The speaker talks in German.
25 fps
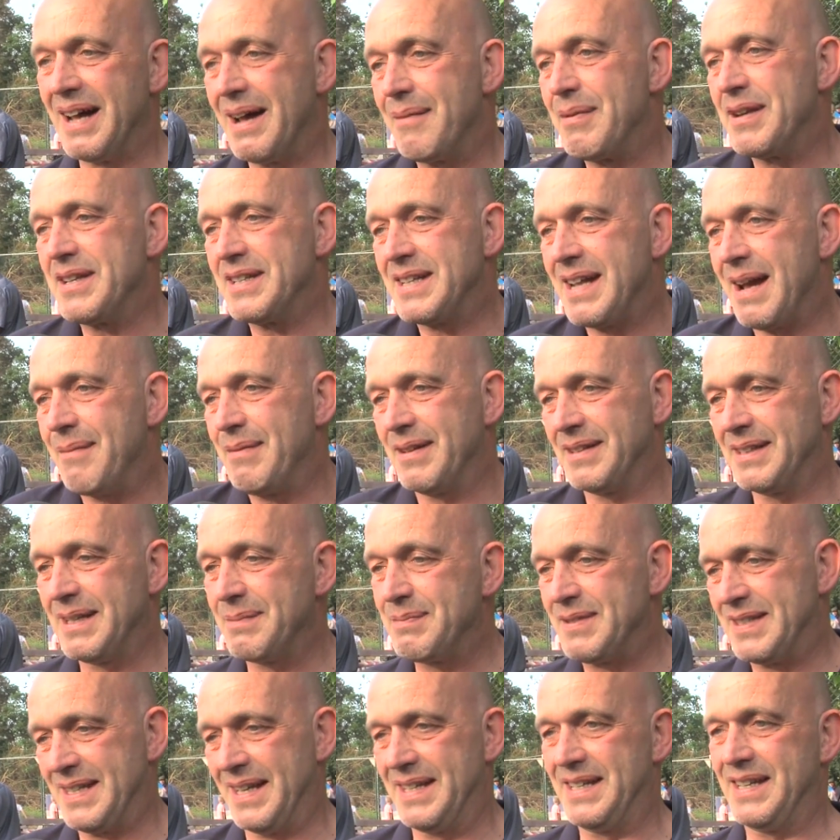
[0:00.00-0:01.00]
aber die Kamera
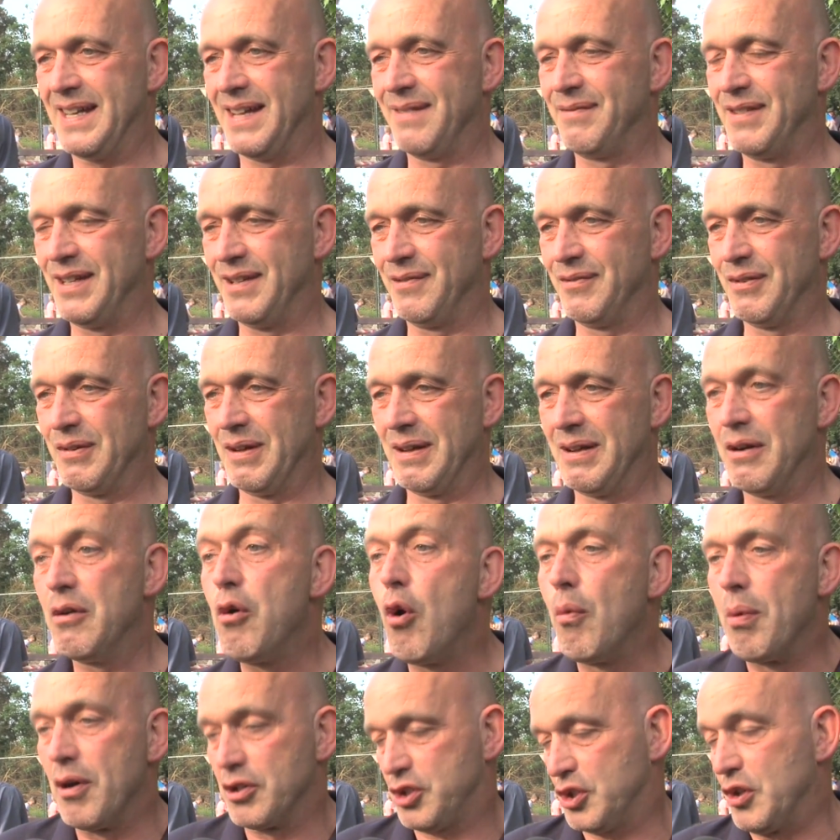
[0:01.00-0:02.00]
gibt es ja nicht irgendwie.
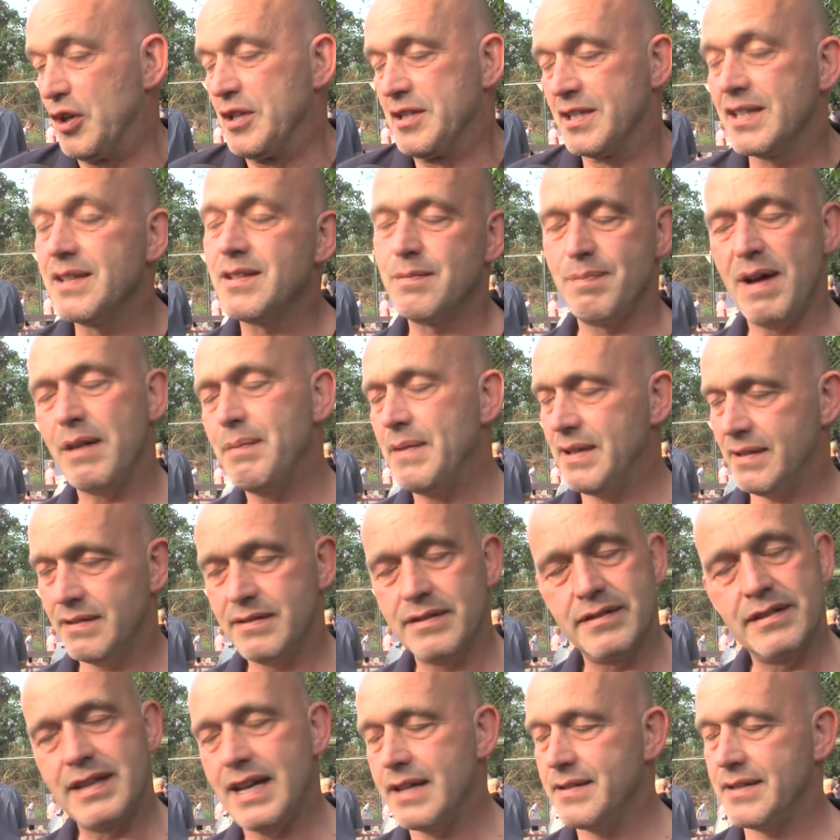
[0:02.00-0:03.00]
Oberstolz, es macht mich
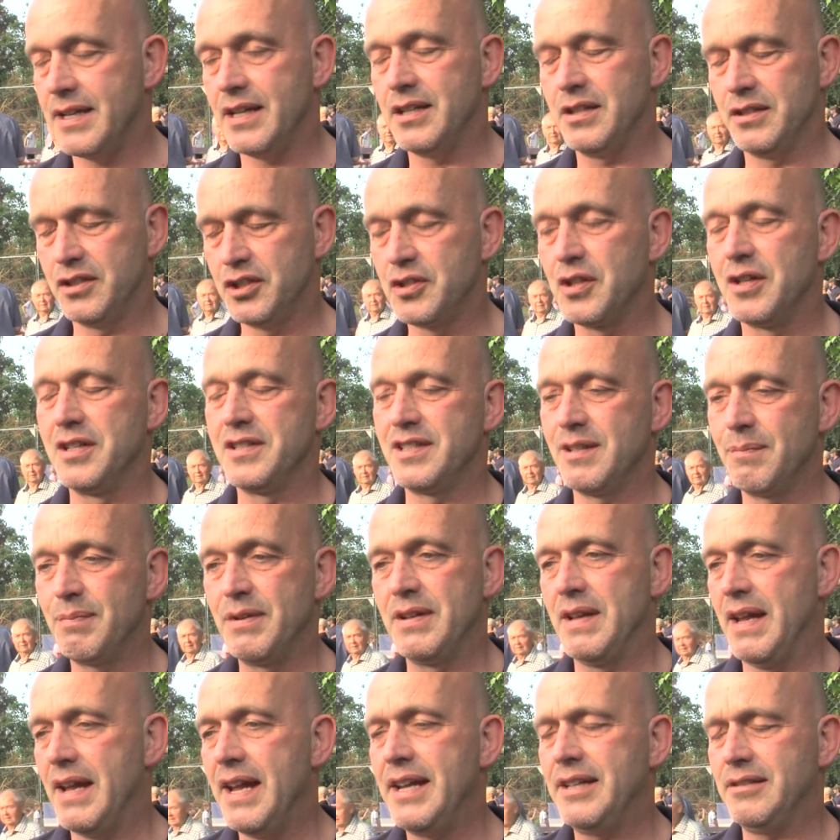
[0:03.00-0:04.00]
sehr, sehr stolz. Ich
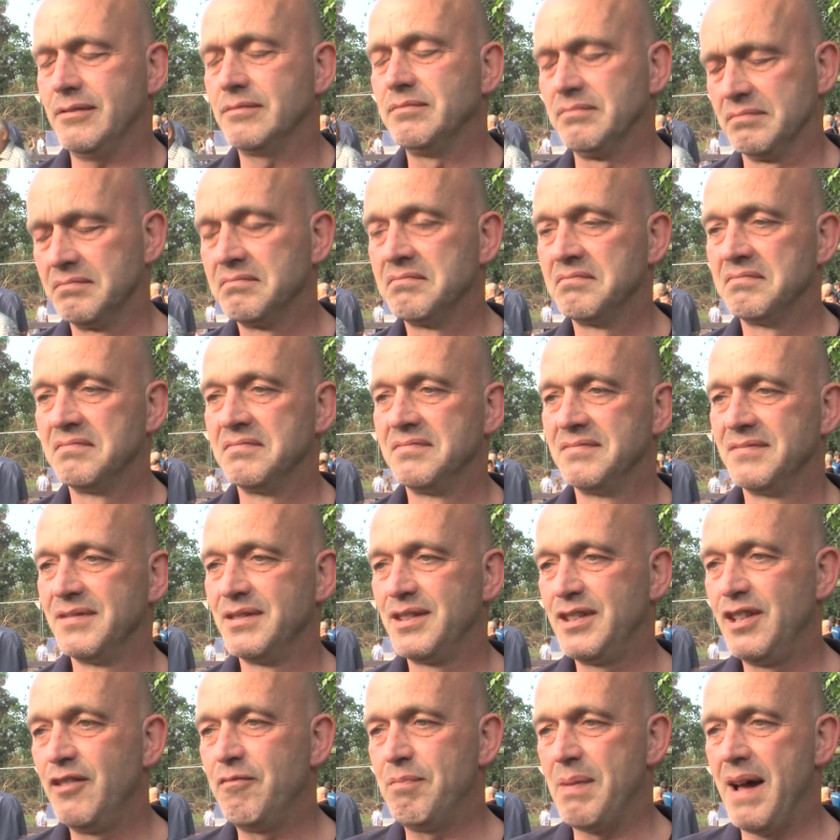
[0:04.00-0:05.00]
bin echt
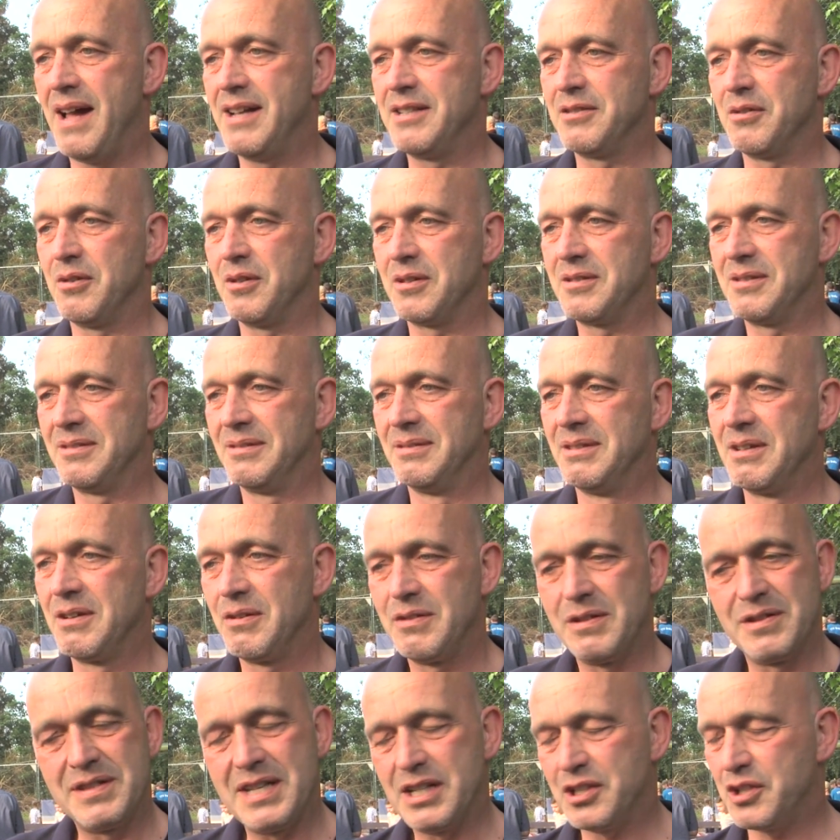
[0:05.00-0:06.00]
tief beeindruckt.
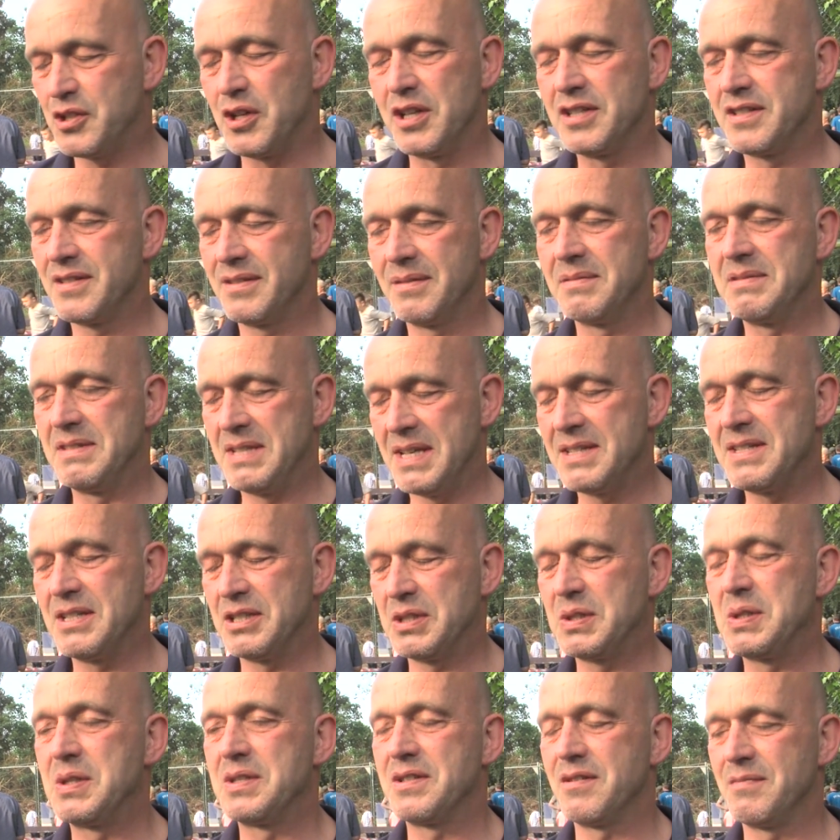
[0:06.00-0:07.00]
Sehr stolz, sehr, sehr
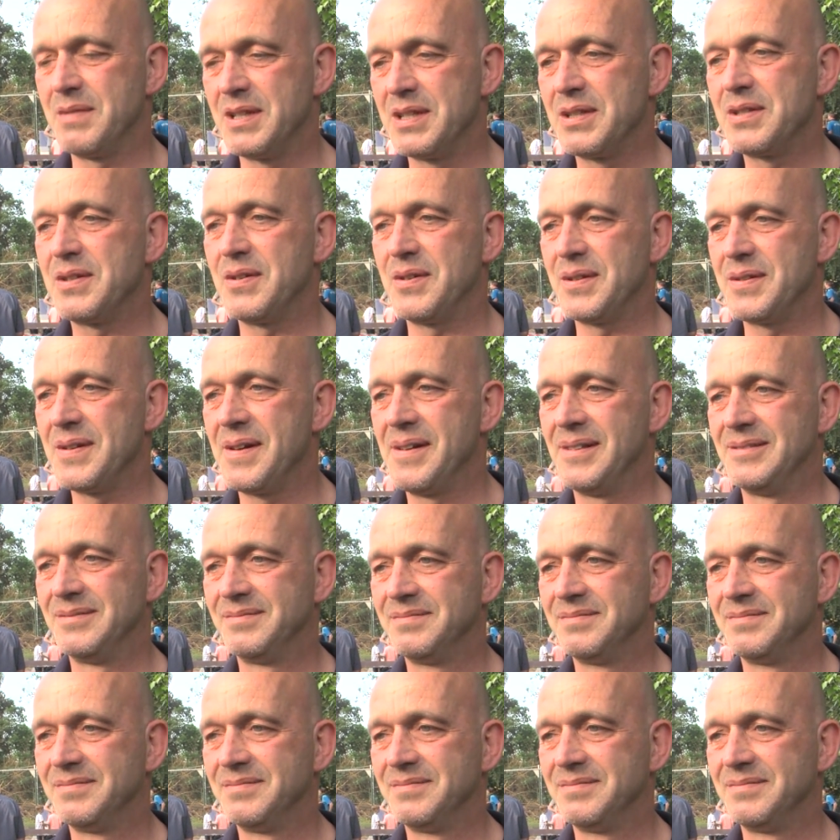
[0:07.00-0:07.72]
stolz auf meine Tochter